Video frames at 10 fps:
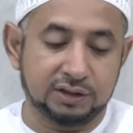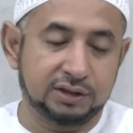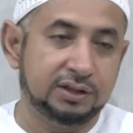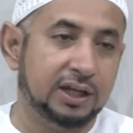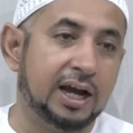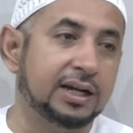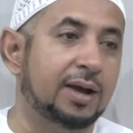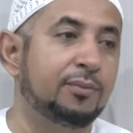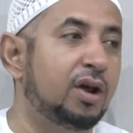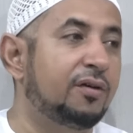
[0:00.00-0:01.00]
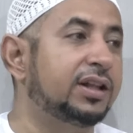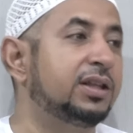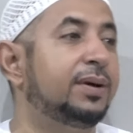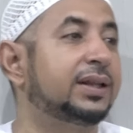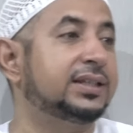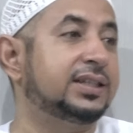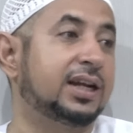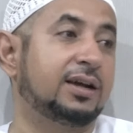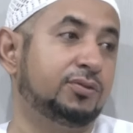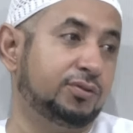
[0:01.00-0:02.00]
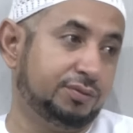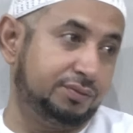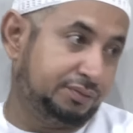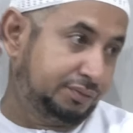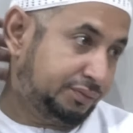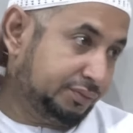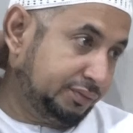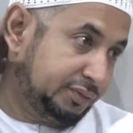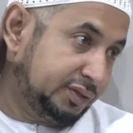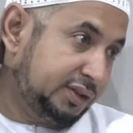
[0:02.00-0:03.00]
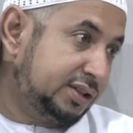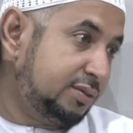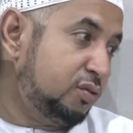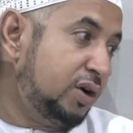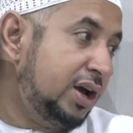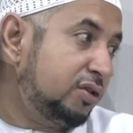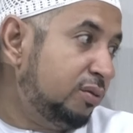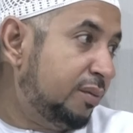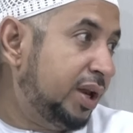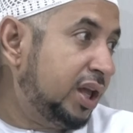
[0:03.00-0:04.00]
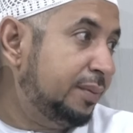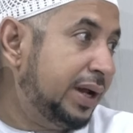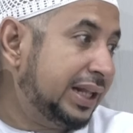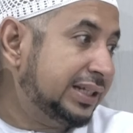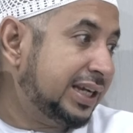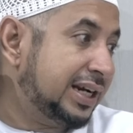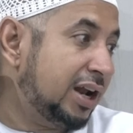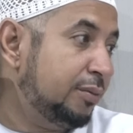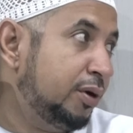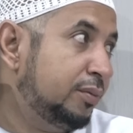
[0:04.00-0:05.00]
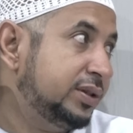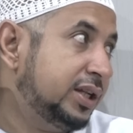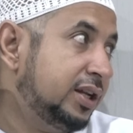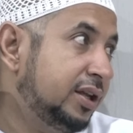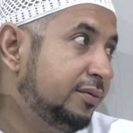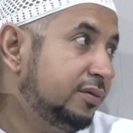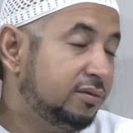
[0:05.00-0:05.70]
Jangan kamu lewati batasan kamu. Semua itu memiliki batasan. Kalau belum menjadi